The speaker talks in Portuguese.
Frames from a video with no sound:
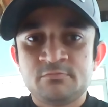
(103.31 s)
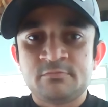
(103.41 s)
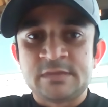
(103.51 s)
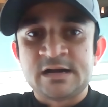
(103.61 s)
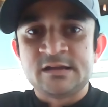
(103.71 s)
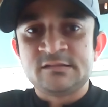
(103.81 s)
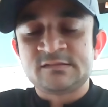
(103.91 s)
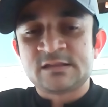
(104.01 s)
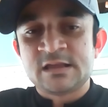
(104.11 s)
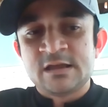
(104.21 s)

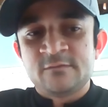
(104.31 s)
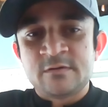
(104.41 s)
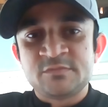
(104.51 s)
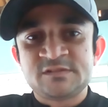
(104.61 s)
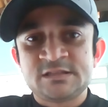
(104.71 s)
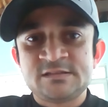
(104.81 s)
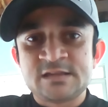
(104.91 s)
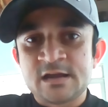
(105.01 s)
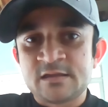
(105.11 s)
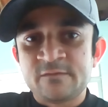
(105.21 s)
mas vamos
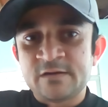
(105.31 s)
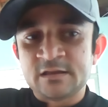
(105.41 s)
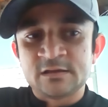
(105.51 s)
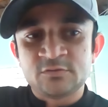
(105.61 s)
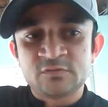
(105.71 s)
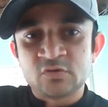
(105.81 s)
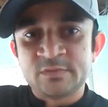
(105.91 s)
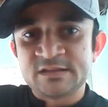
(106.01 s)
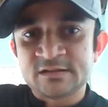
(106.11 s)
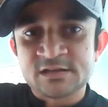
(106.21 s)
iniciar aqui falando
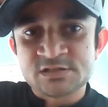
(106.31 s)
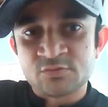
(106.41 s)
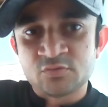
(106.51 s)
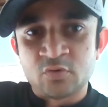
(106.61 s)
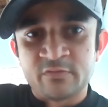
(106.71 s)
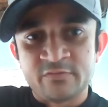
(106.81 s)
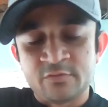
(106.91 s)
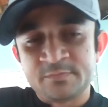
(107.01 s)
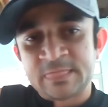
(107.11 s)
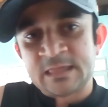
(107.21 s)
sobre essa questão do
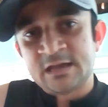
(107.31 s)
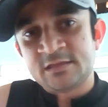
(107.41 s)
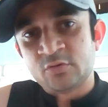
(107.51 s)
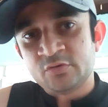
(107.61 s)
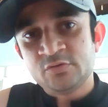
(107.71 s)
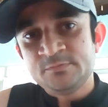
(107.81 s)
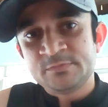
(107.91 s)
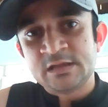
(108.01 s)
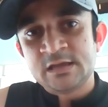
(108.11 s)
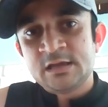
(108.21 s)
ovo redondo
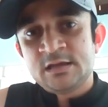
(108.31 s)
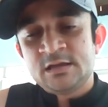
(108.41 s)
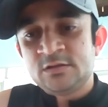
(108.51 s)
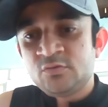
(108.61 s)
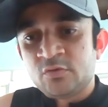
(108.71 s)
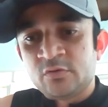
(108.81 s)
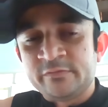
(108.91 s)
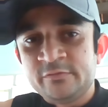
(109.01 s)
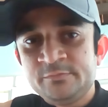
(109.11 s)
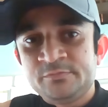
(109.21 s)
e do
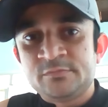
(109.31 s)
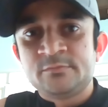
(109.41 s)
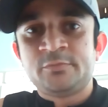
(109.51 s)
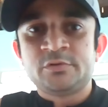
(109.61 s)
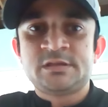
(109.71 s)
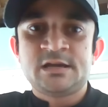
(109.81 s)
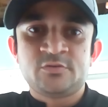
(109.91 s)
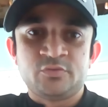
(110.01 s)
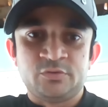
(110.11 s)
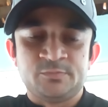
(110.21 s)
ovo
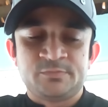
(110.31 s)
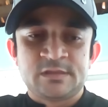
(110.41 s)
ponteagudo.